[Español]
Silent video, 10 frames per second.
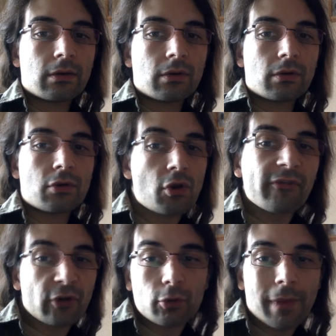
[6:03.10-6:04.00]
no
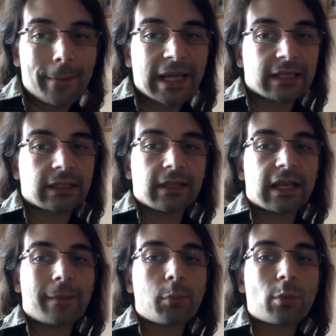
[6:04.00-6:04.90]
forma parte de
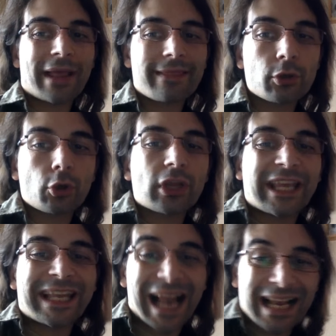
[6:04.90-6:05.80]
la población
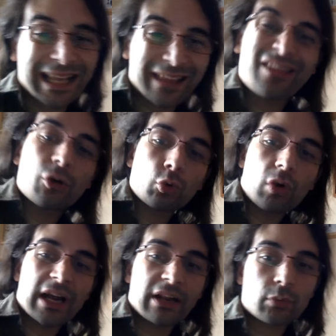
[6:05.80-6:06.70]
original que dio
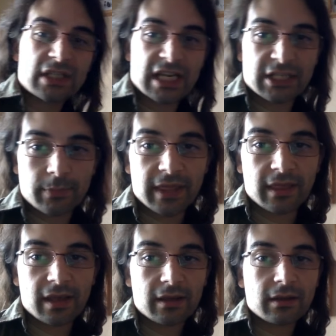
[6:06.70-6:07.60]
lugar a nuestra
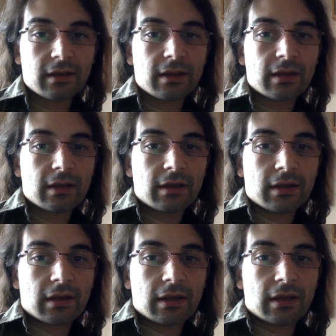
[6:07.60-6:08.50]
especie.
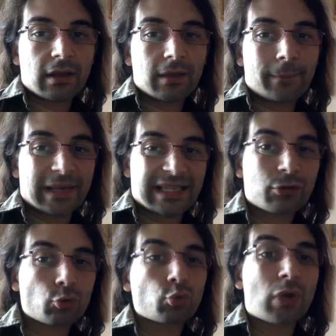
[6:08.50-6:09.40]
Eh,
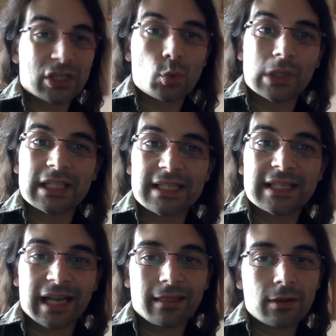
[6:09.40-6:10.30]
pasaron unas cuantas
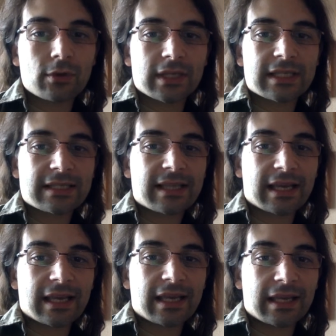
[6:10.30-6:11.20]
generaciones hasta
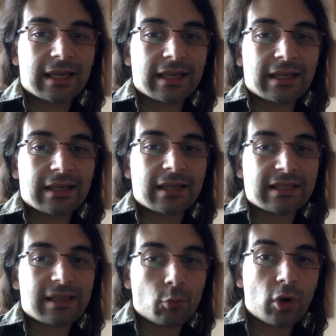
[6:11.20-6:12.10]
que
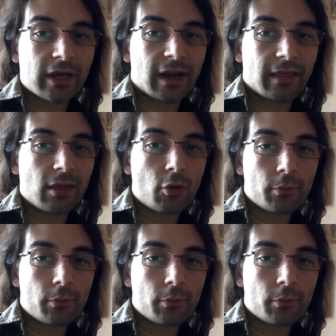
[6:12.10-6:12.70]
esta mujer nació.